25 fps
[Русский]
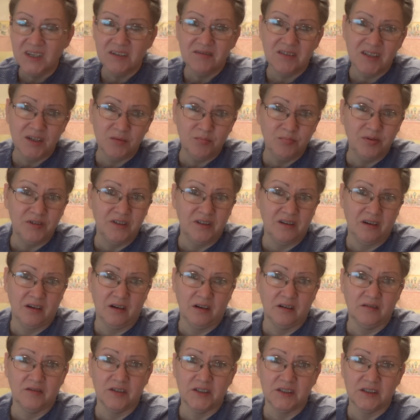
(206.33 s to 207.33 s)
Забыла,
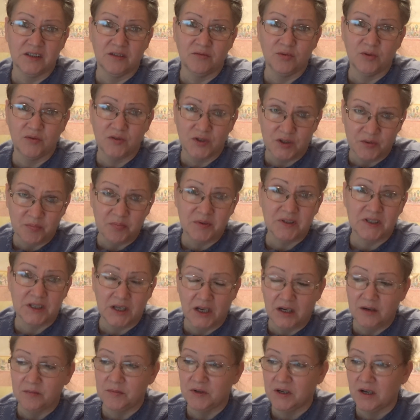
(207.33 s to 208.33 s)
как вас зовут. Вы же
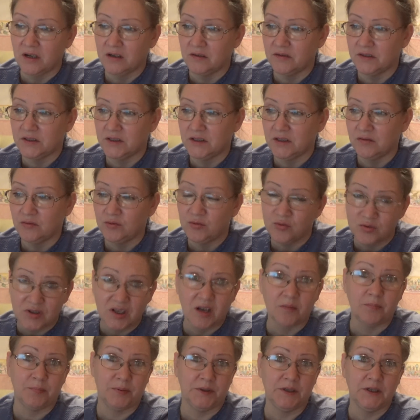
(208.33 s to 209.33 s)
писали мне, как вас зовут. Ну,
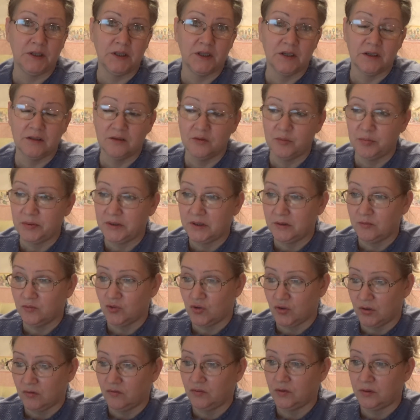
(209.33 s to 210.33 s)
забыла. Ну, потому
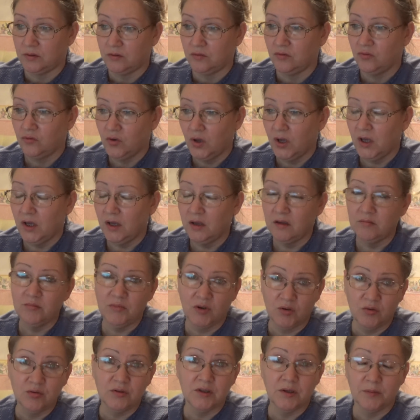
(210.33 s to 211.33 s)
что вот, ну,
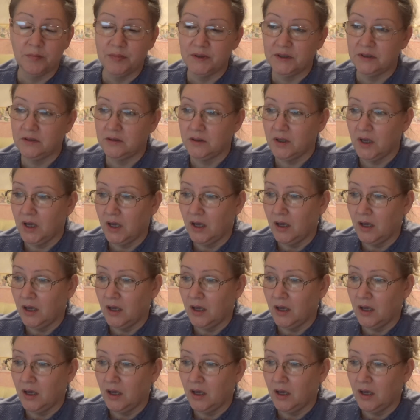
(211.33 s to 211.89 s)
могу забыть.